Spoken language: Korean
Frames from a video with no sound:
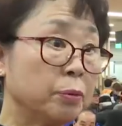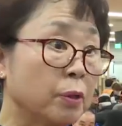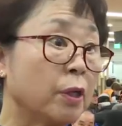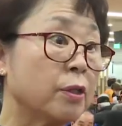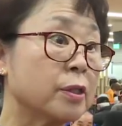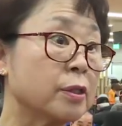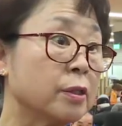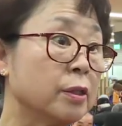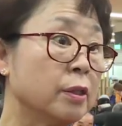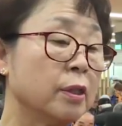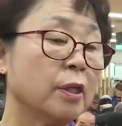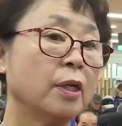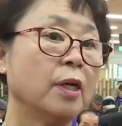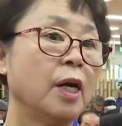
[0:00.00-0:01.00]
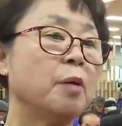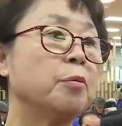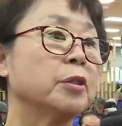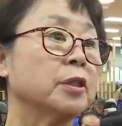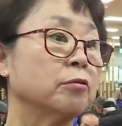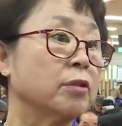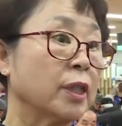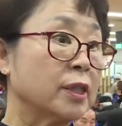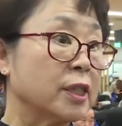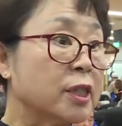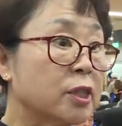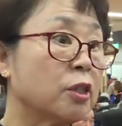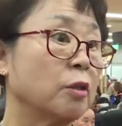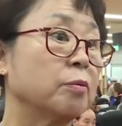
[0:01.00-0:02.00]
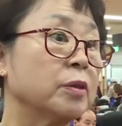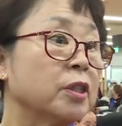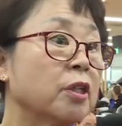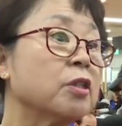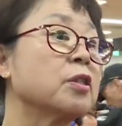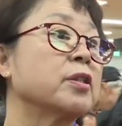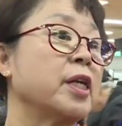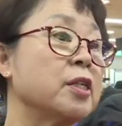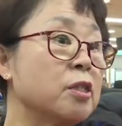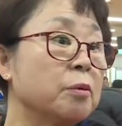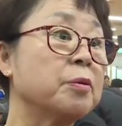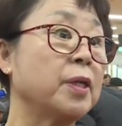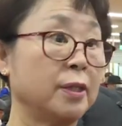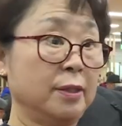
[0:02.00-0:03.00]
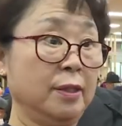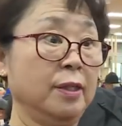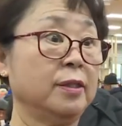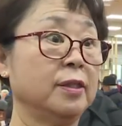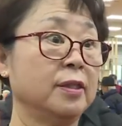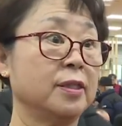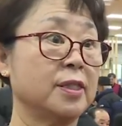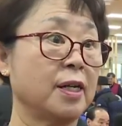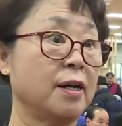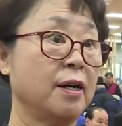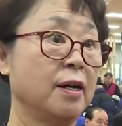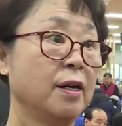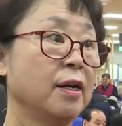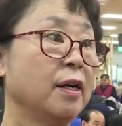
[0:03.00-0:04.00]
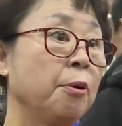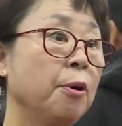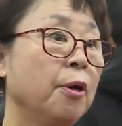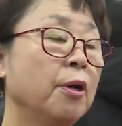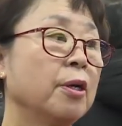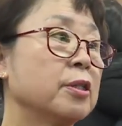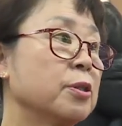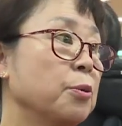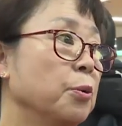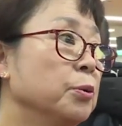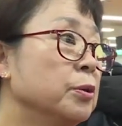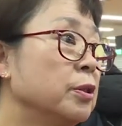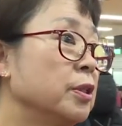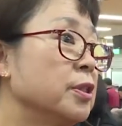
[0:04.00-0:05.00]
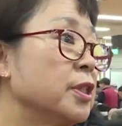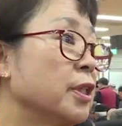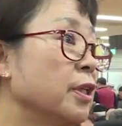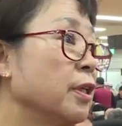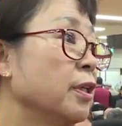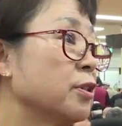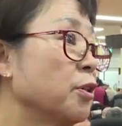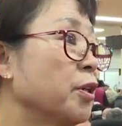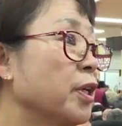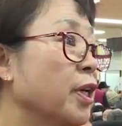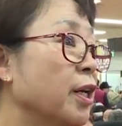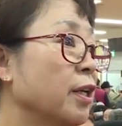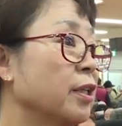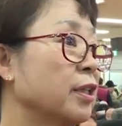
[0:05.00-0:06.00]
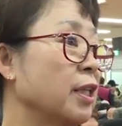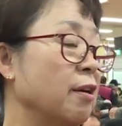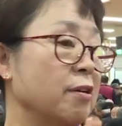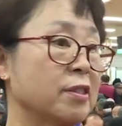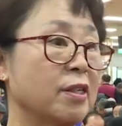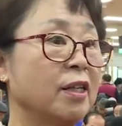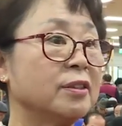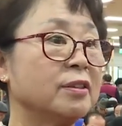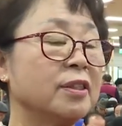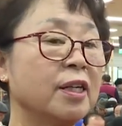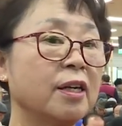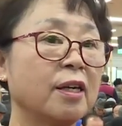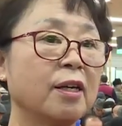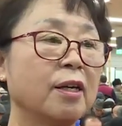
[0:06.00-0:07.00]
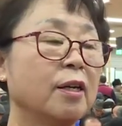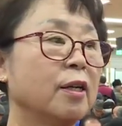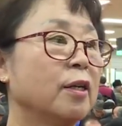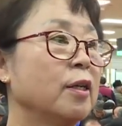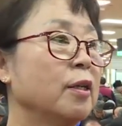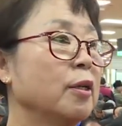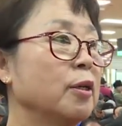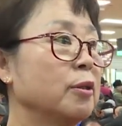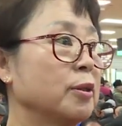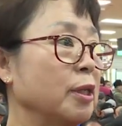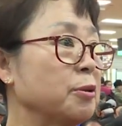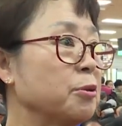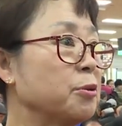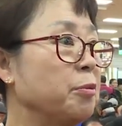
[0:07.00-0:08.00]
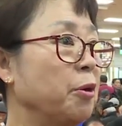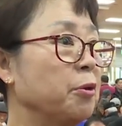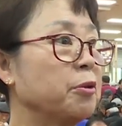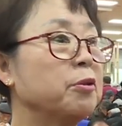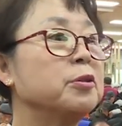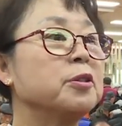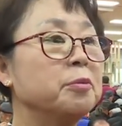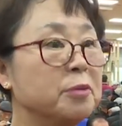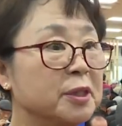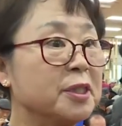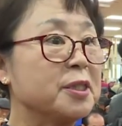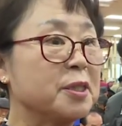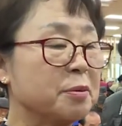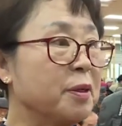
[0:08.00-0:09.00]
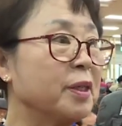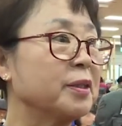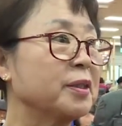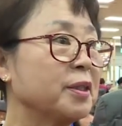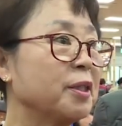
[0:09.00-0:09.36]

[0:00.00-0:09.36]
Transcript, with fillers: 플러스 한번 우리가 직접 끓여서 대접을 해드리자. 그래서 오늘 이제 저희가 이렇게 나와서 하는데 다소 좀 어려운 점은 있지만